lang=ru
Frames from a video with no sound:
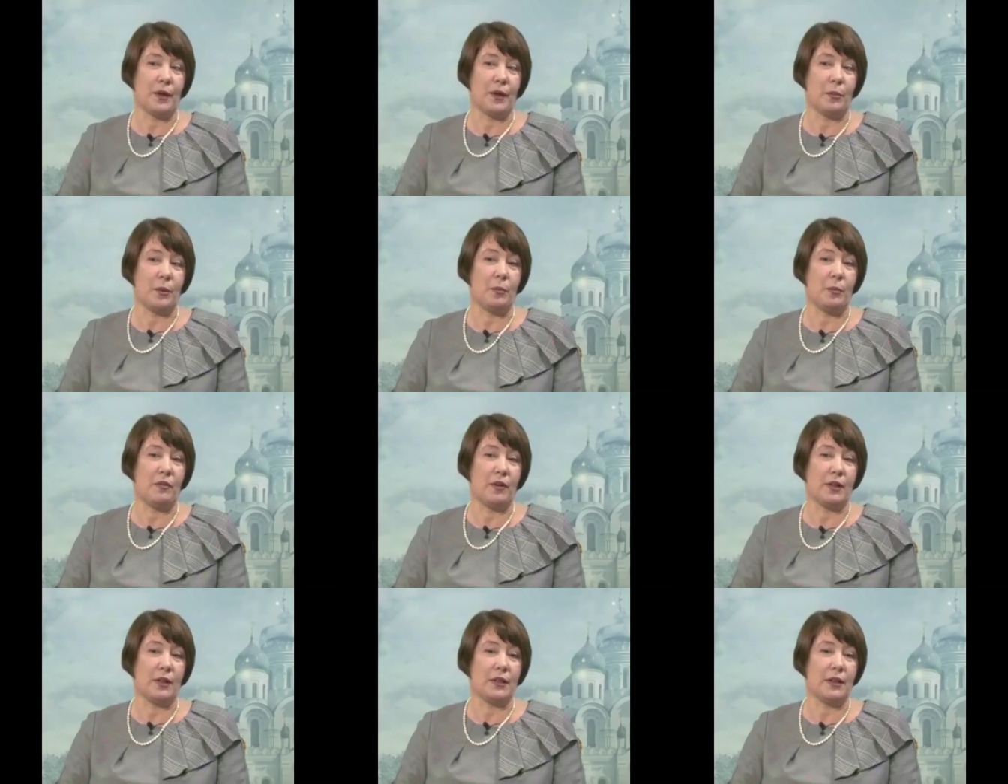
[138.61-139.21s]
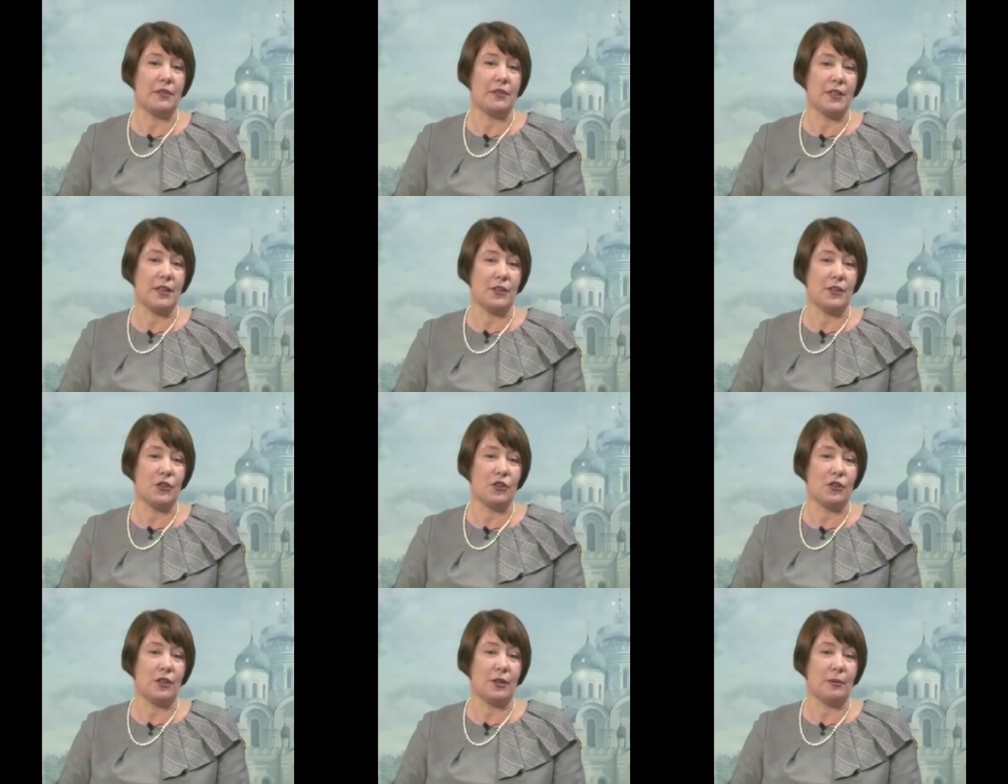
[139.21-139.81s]
побывала на
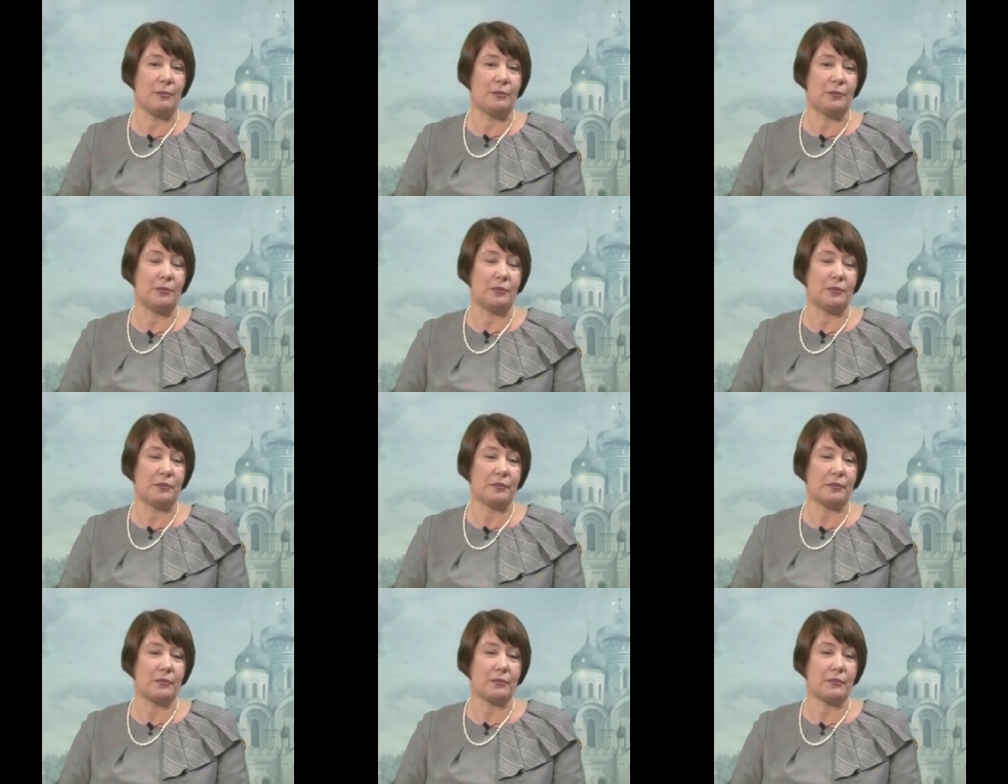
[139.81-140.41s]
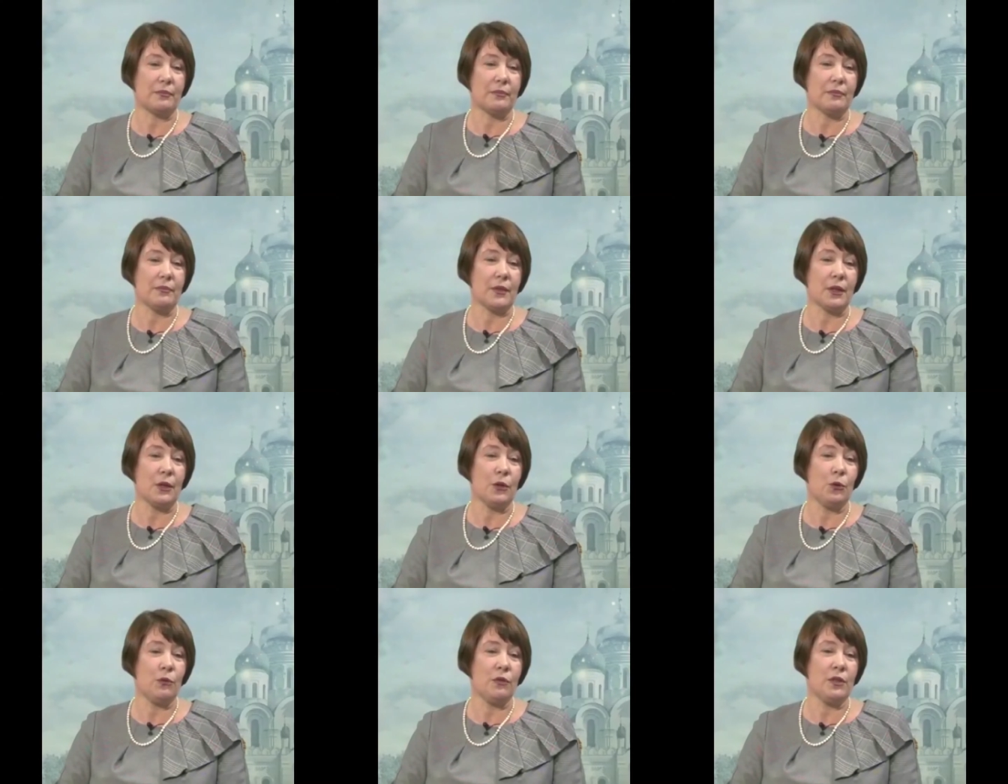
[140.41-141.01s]
Всеночной,
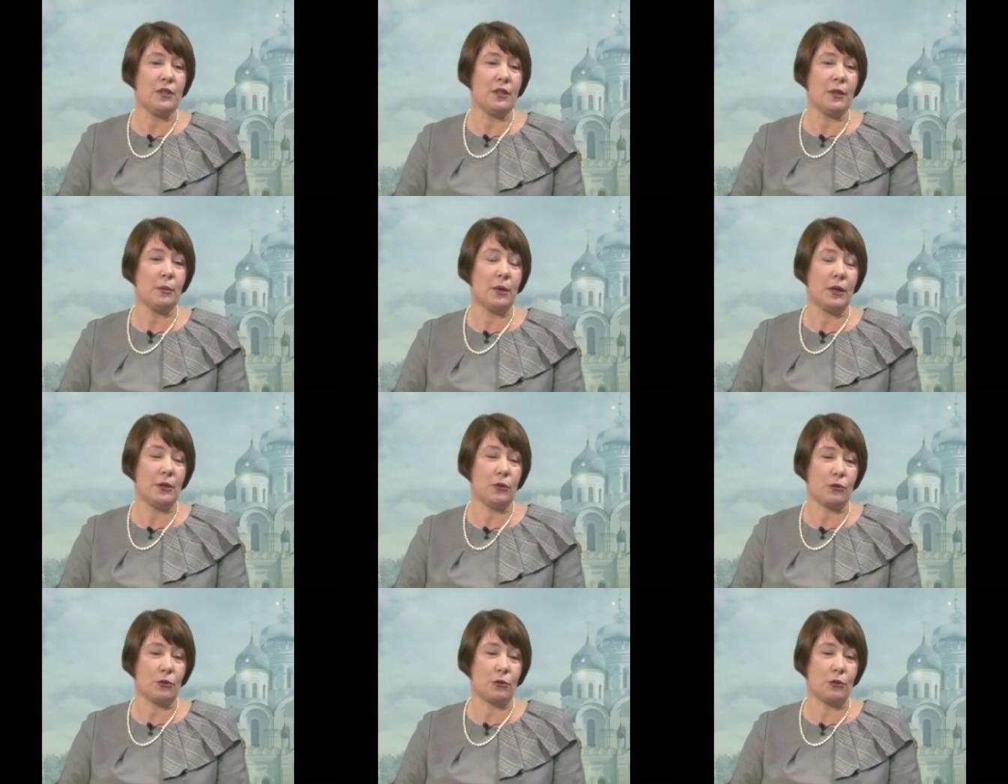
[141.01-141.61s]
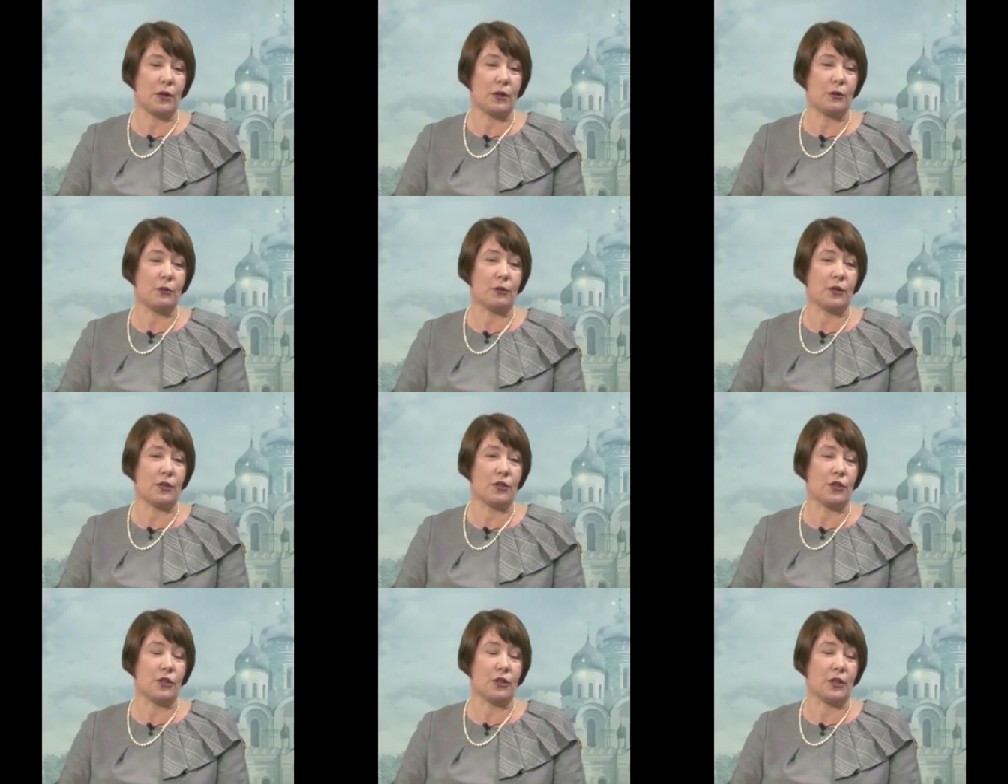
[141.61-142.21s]
и увидела матушку,
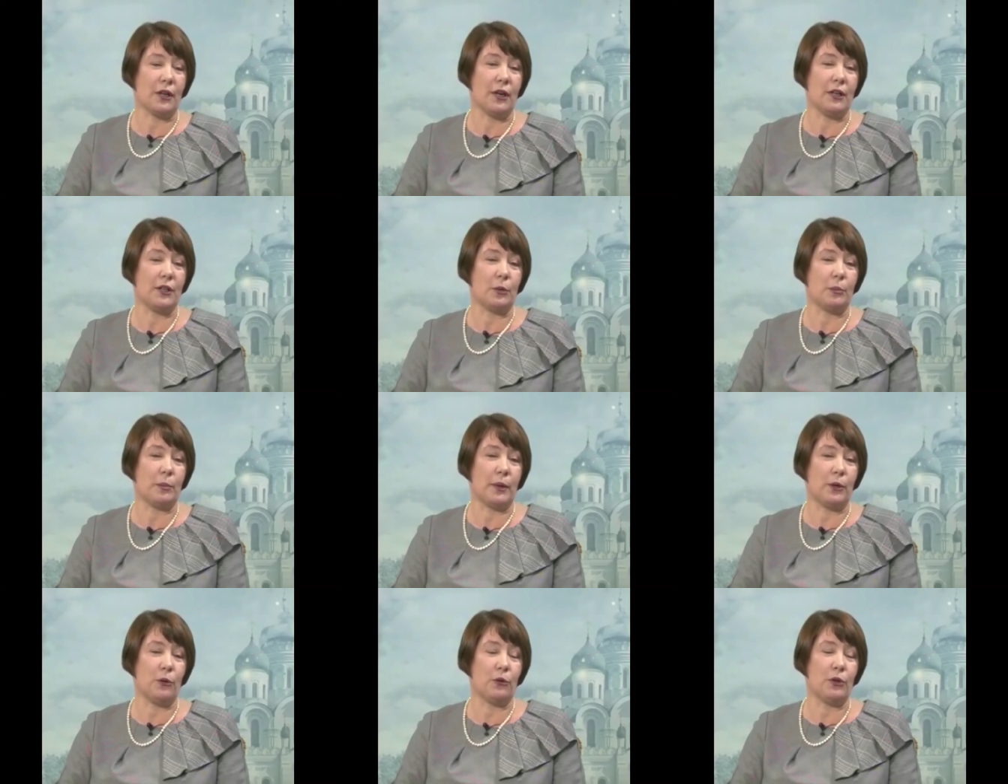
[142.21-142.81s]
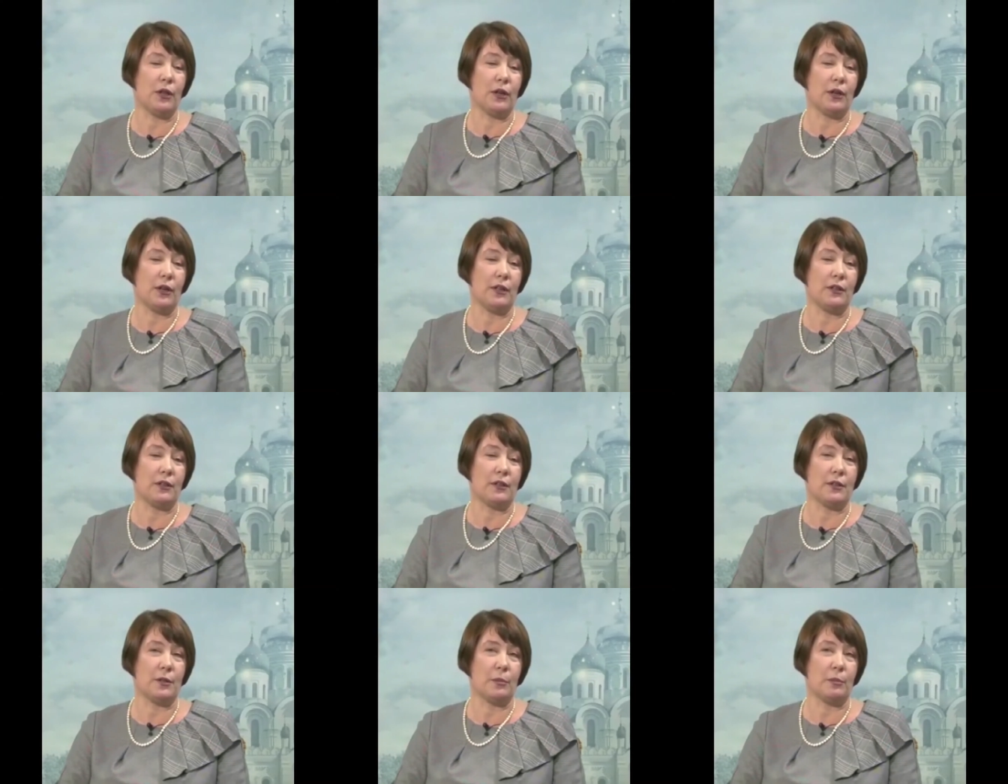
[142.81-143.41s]
которая читает и поет на
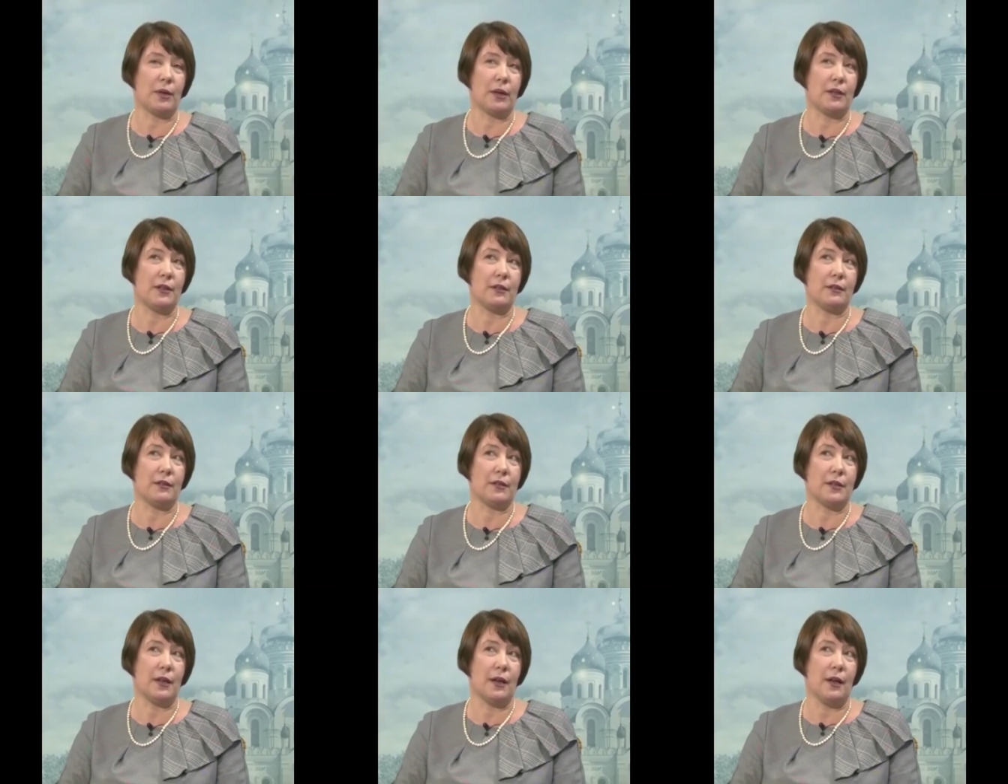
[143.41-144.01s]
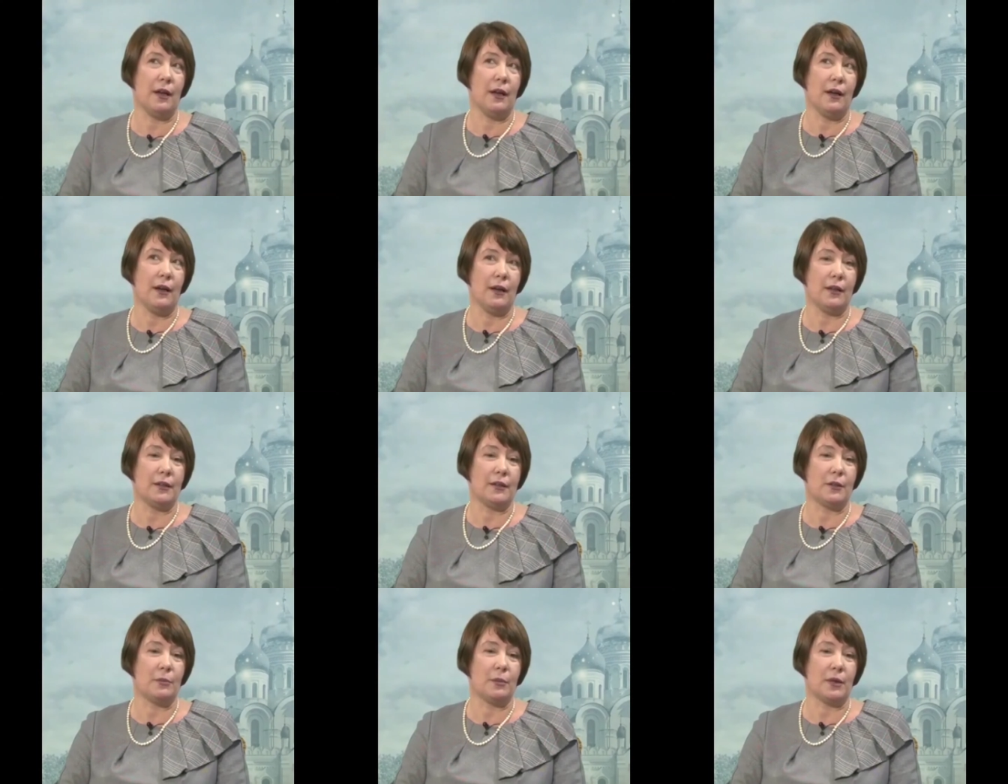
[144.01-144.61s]
клиросе, прониклась
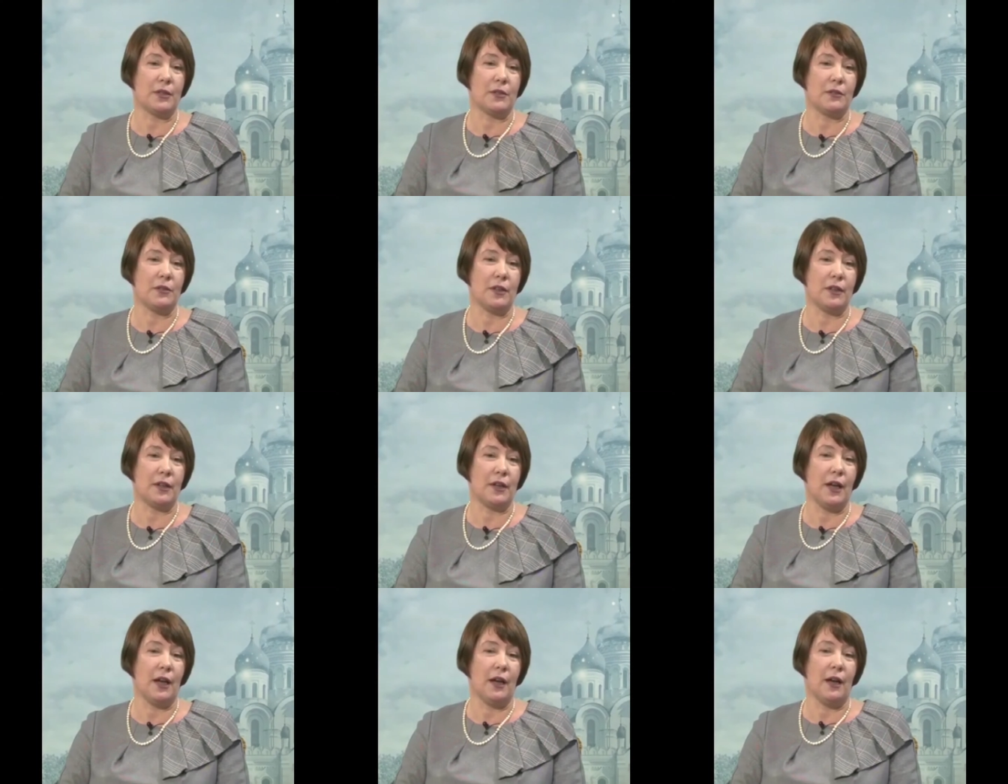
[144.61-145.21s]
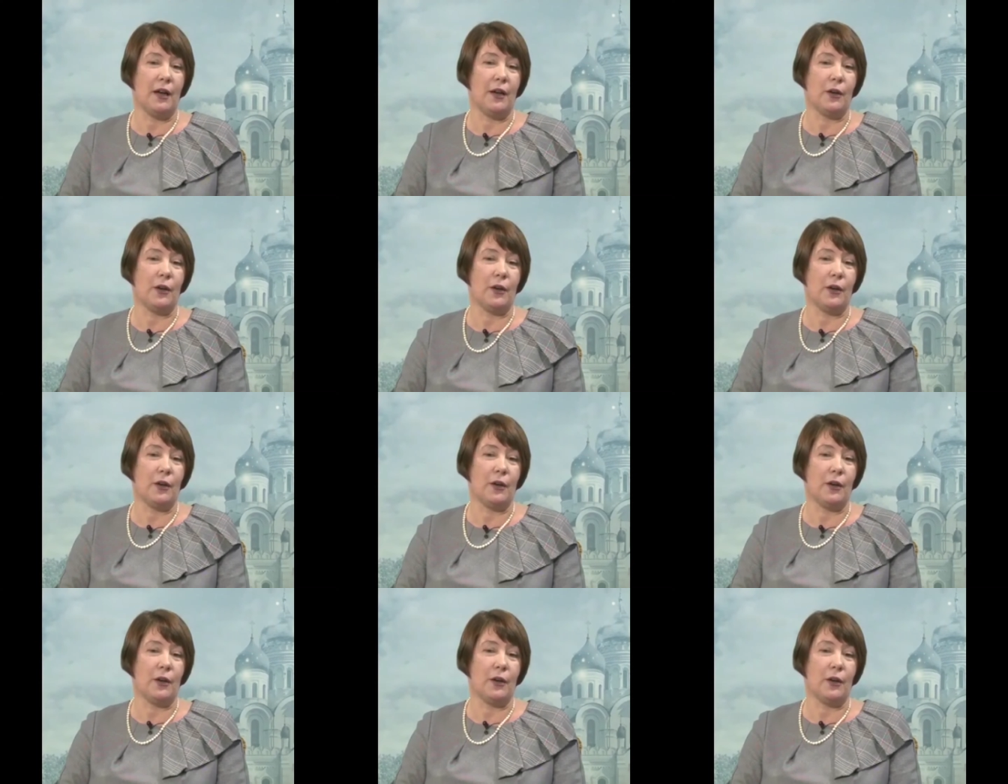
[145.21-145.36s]
этой атмосферой,